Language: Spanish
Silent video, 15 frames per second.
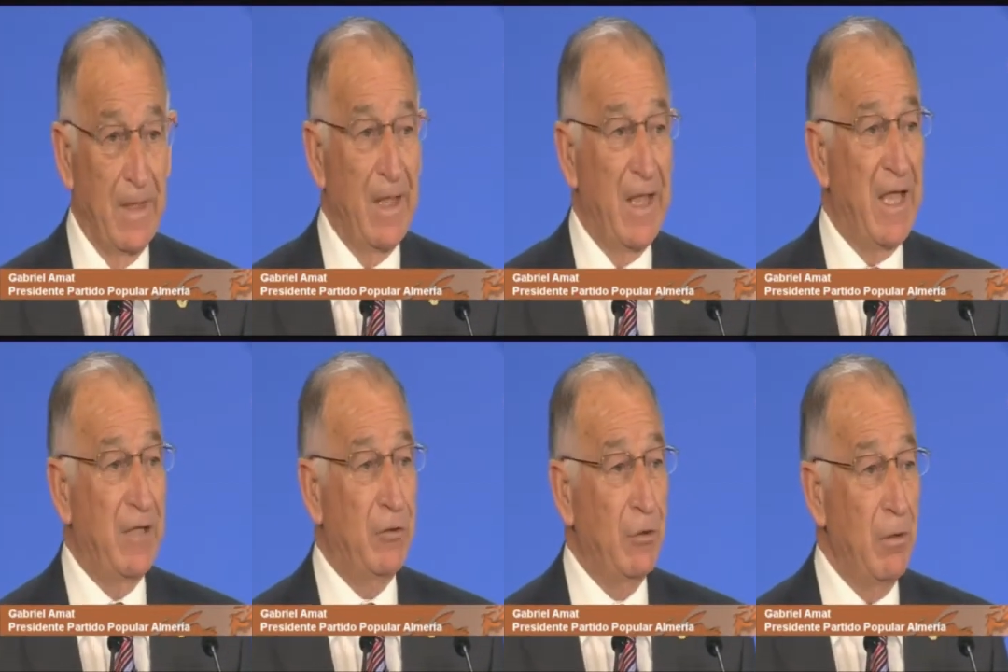
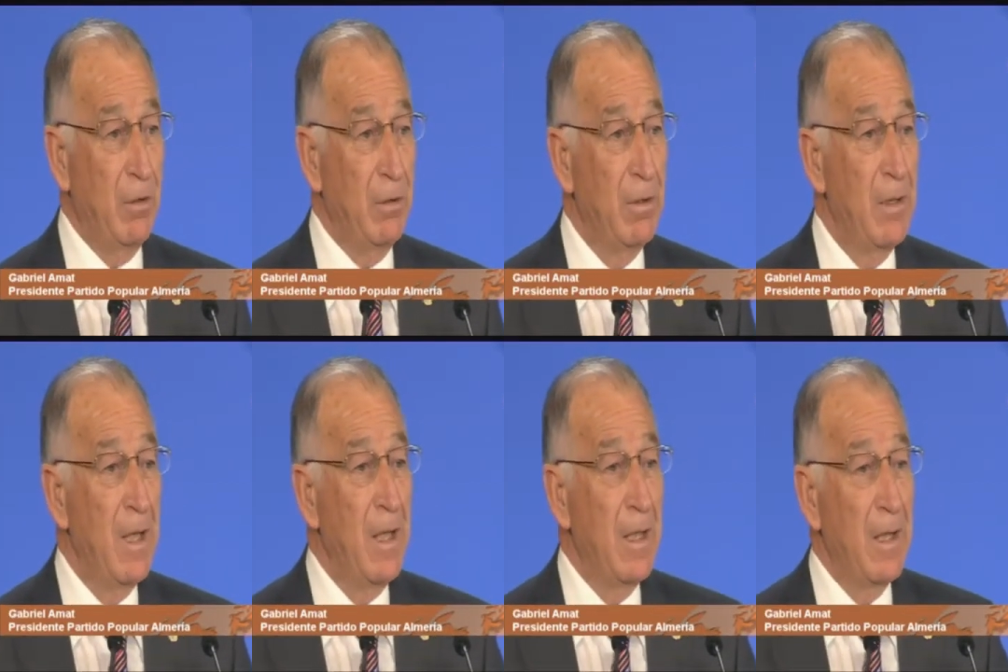Eso
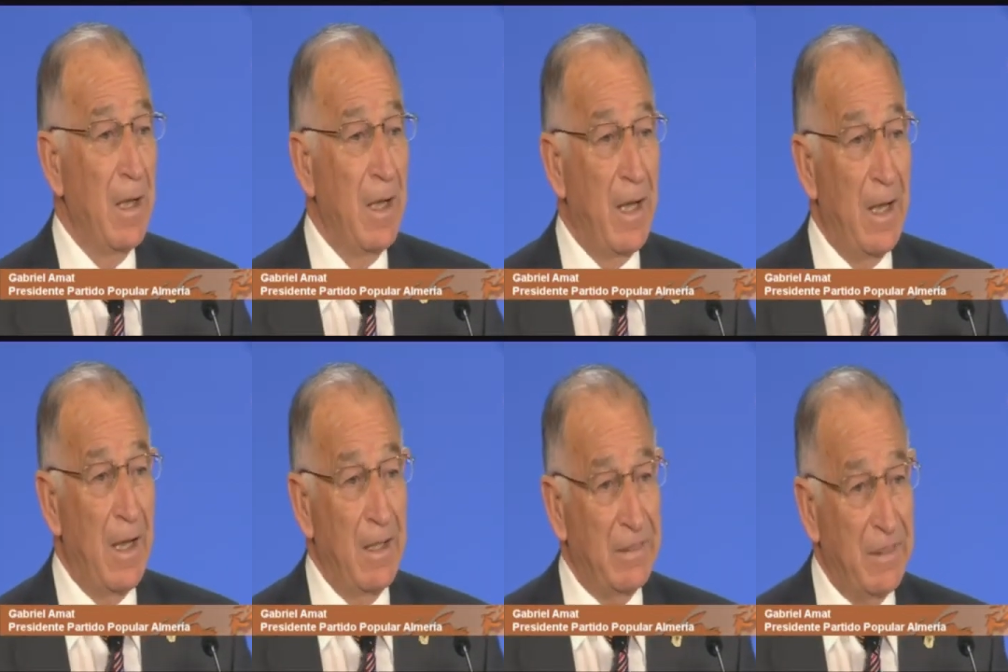
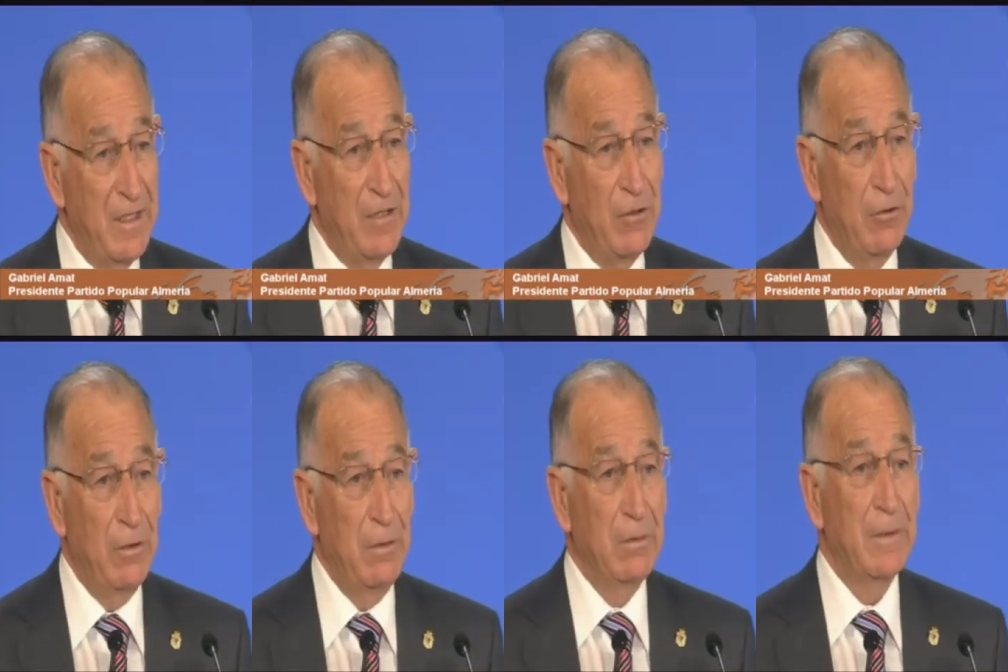ha
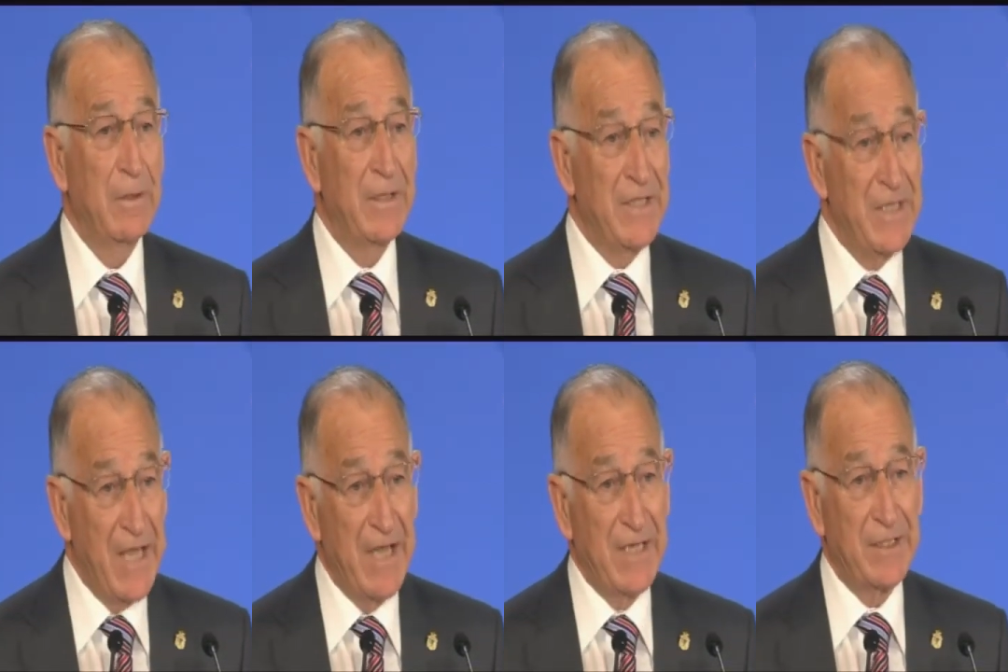sido y
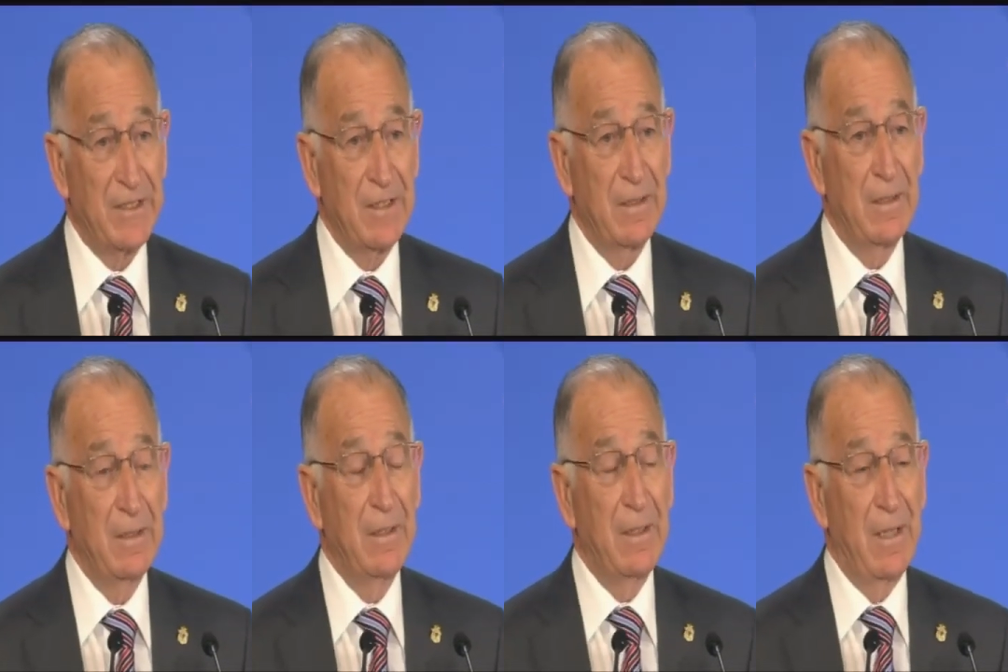es
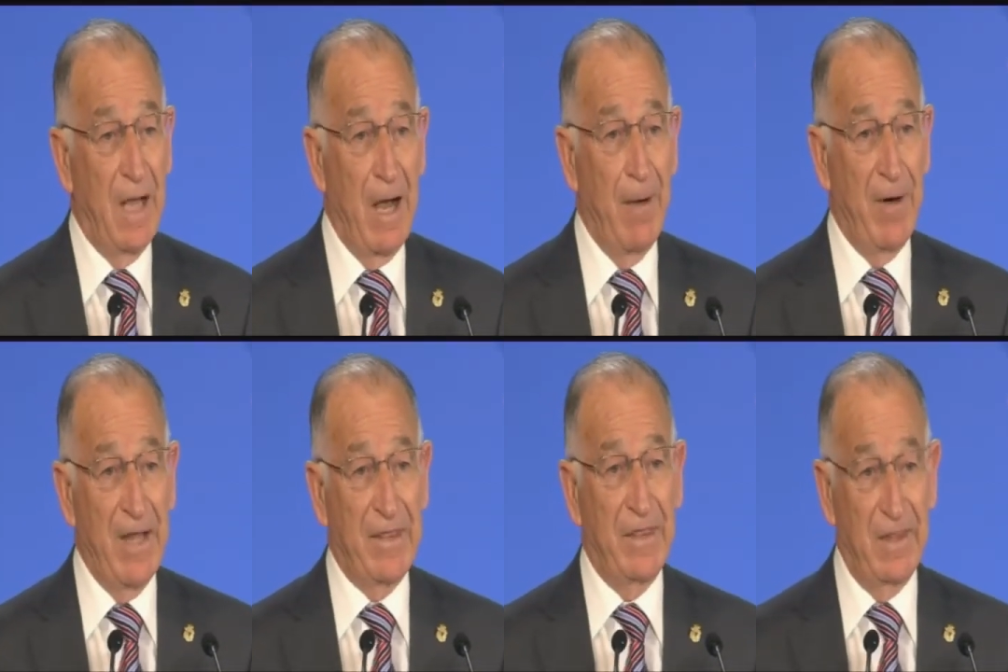a
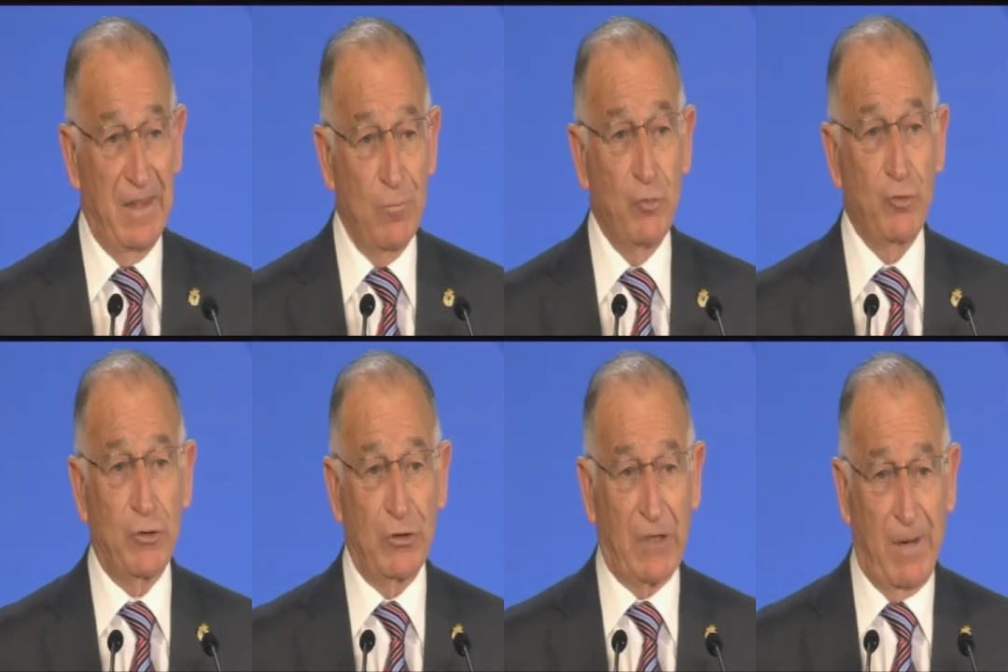base de
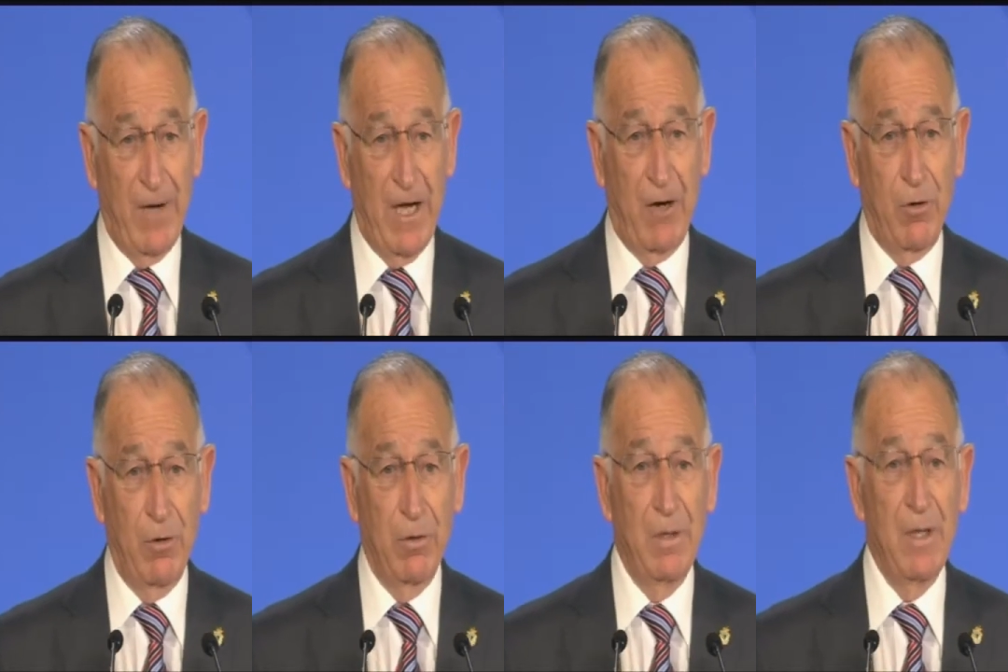mucho
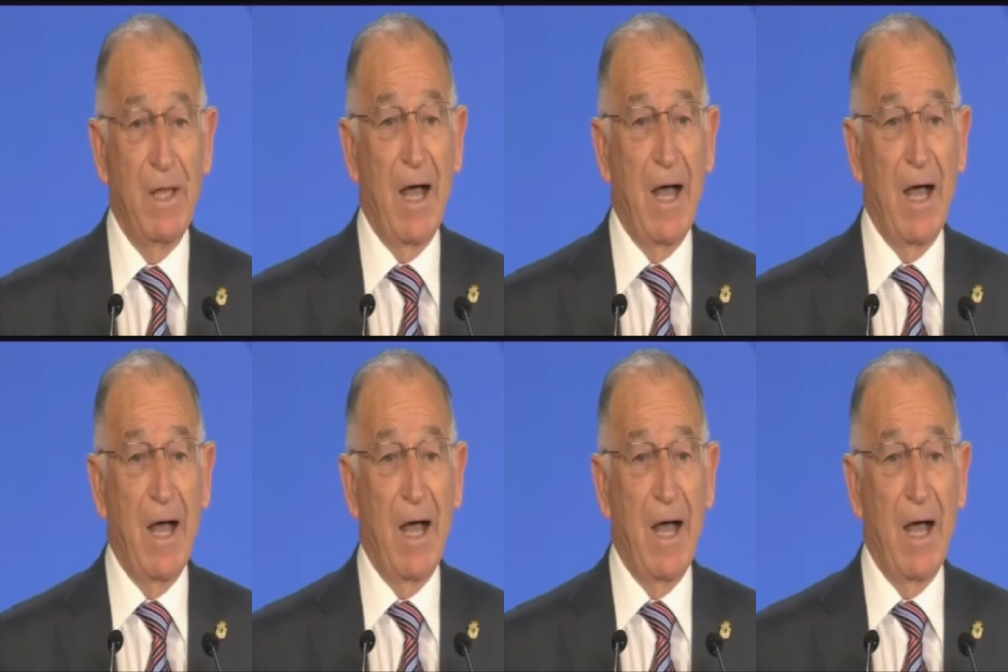trabajo,